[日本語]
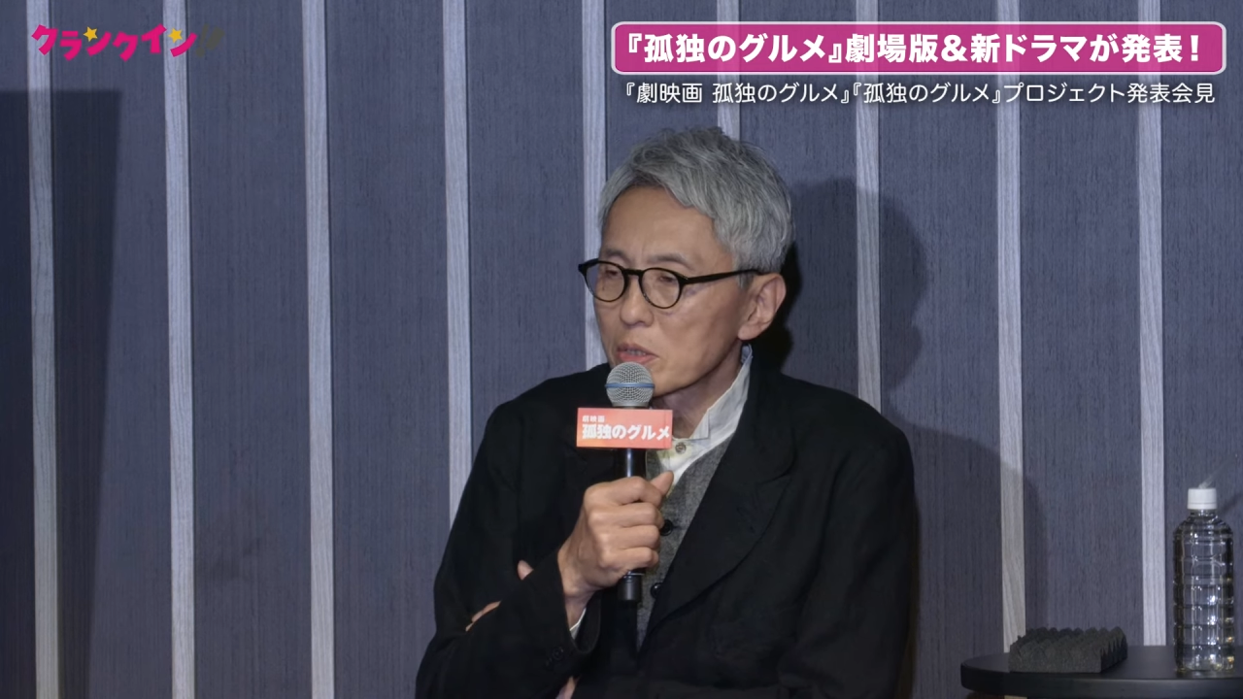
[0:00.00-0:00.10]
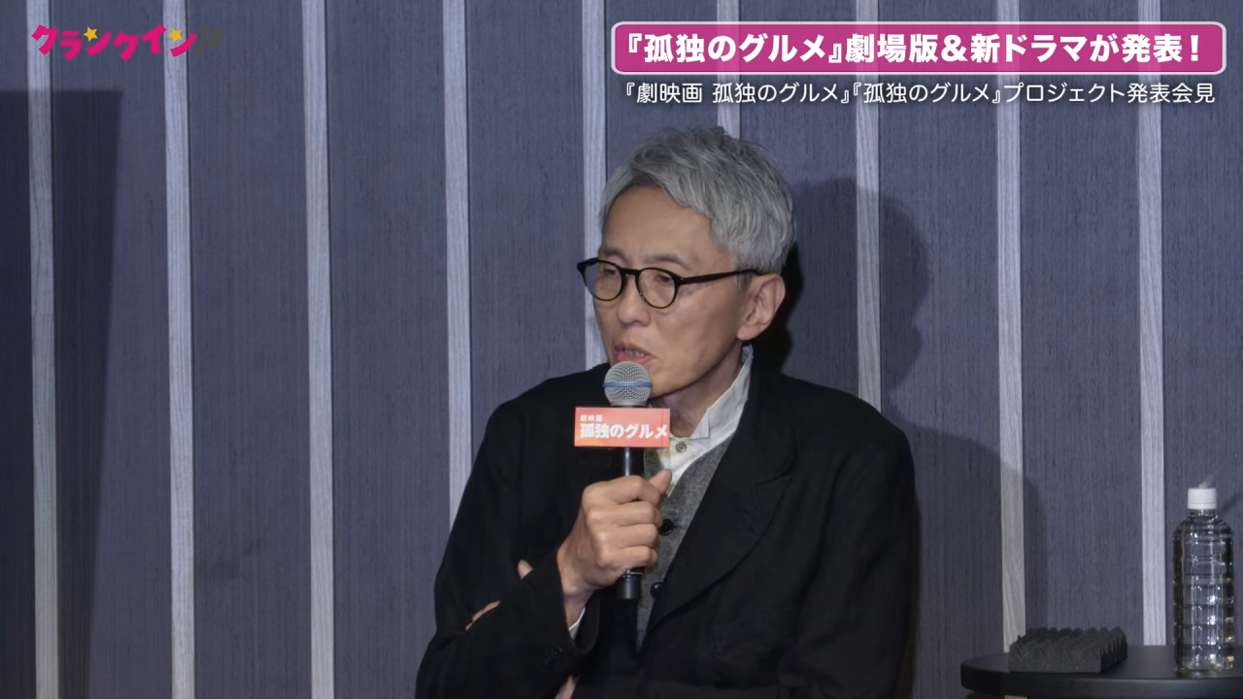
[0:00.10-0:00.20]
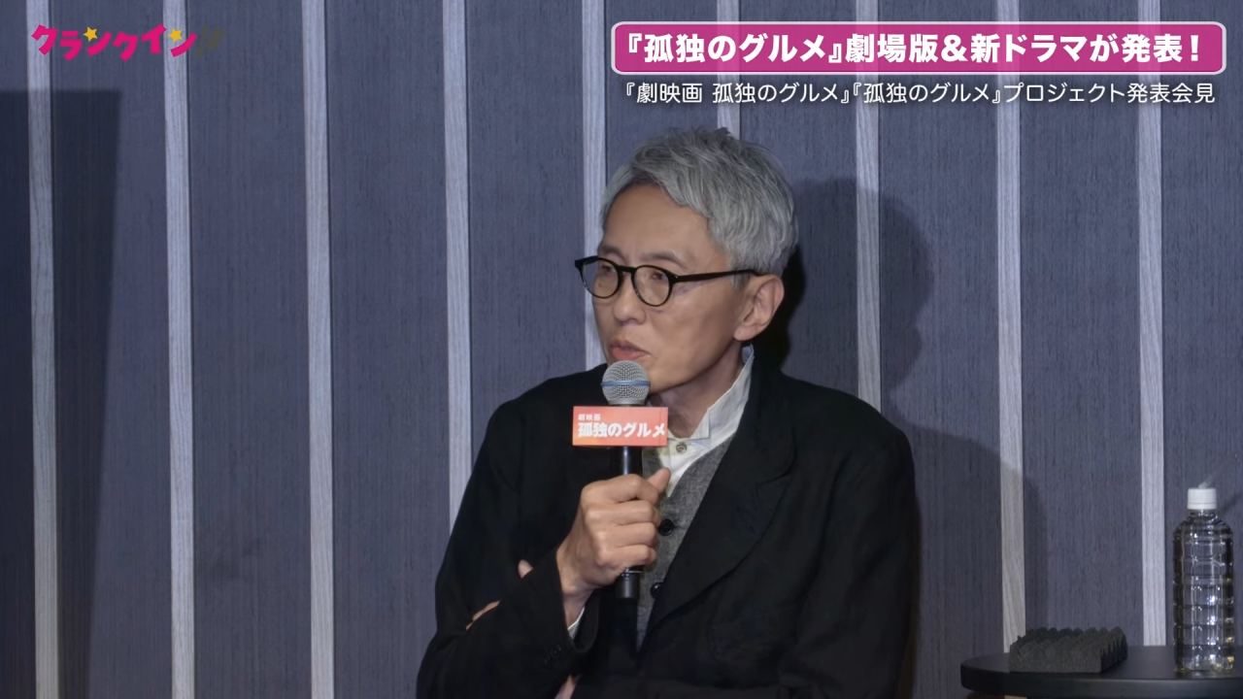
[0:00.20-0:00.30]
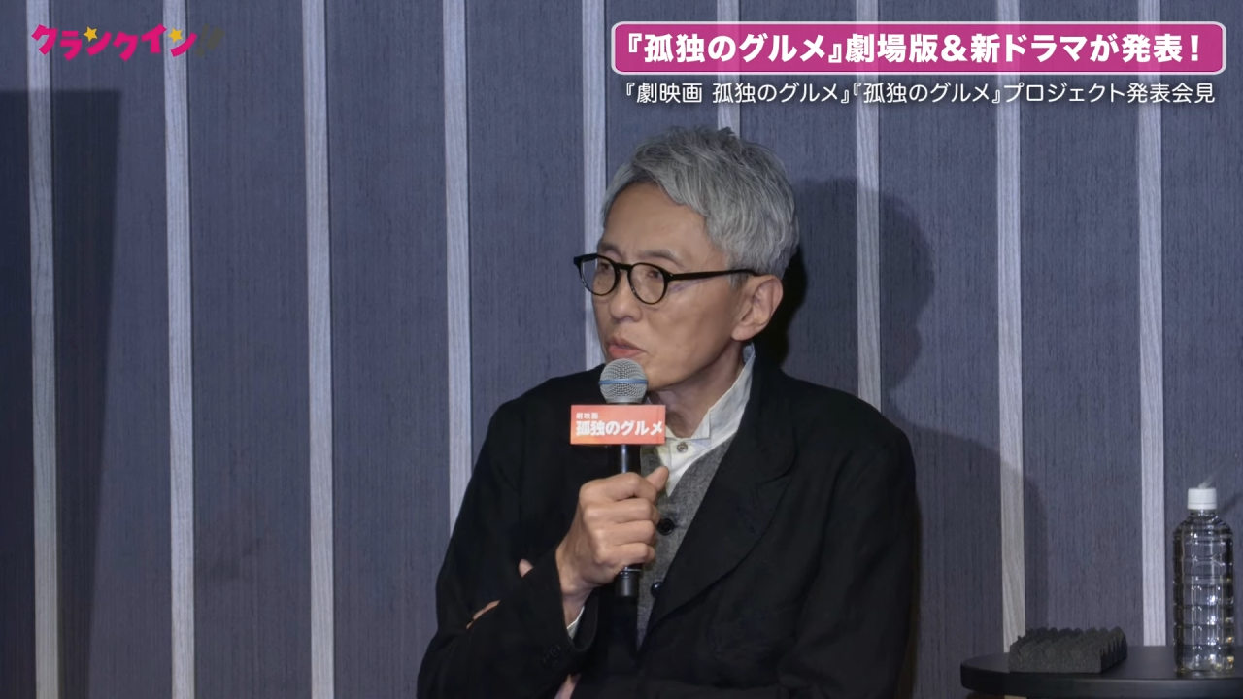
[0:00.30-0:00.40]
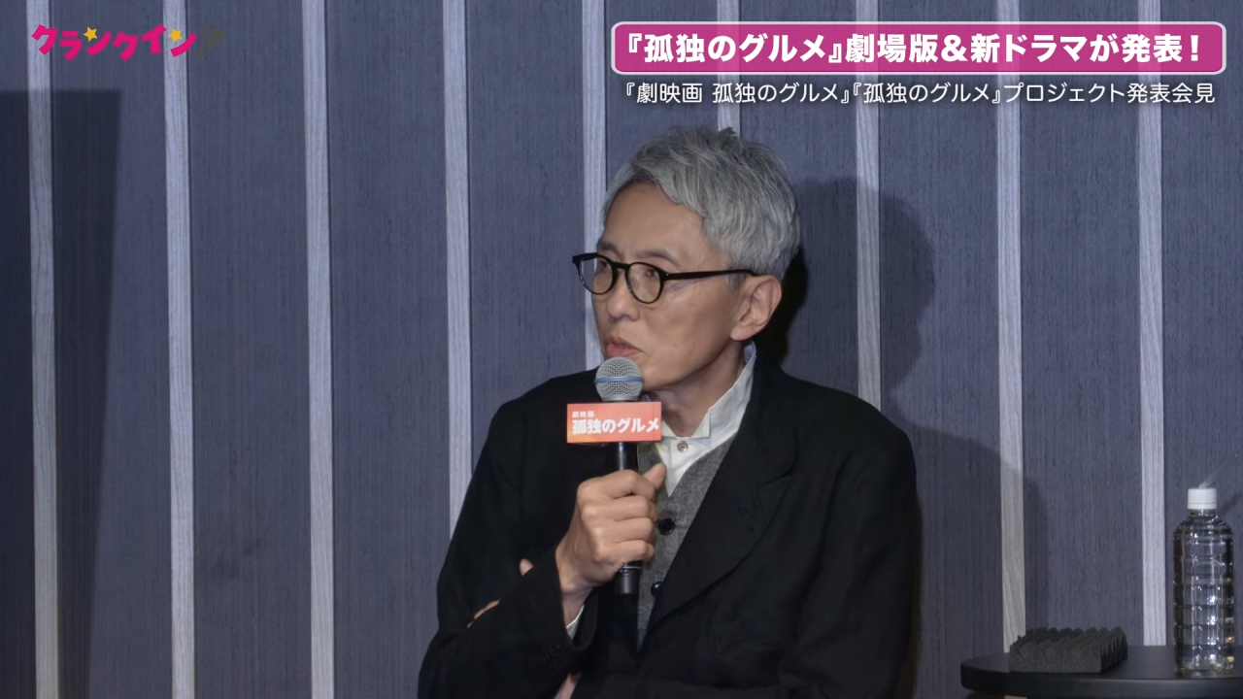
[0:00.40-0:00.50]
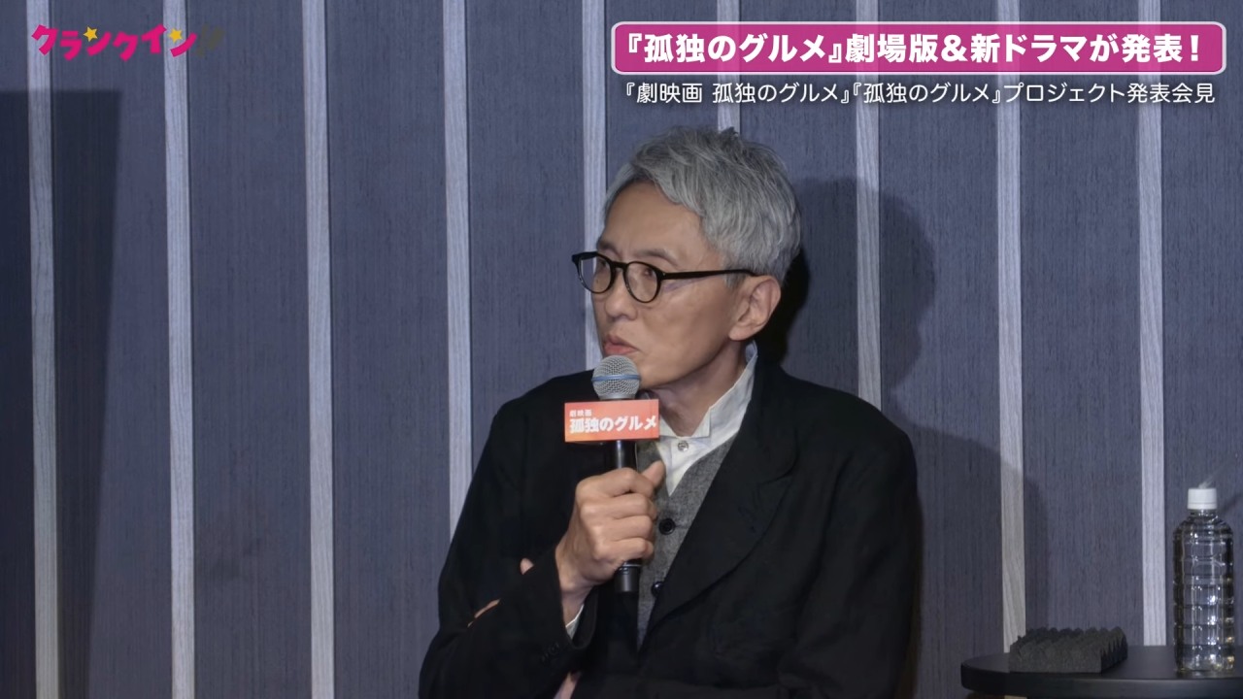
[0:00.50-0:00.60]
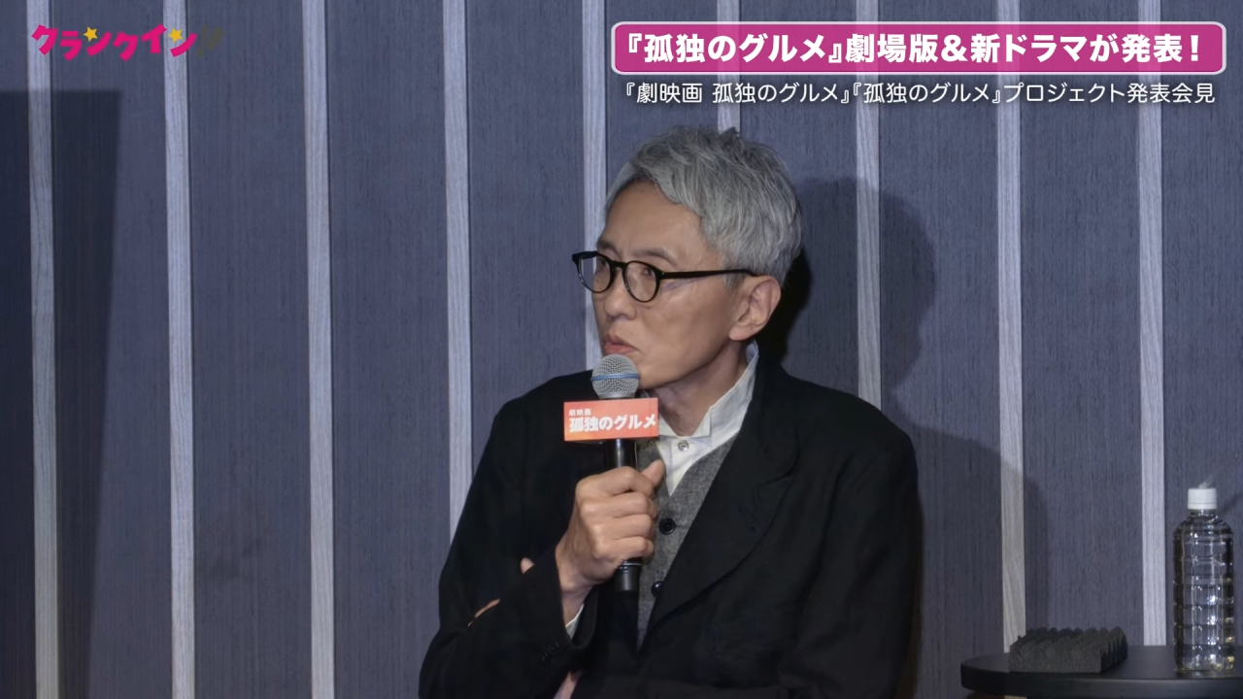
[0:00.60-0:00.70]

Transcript: たってい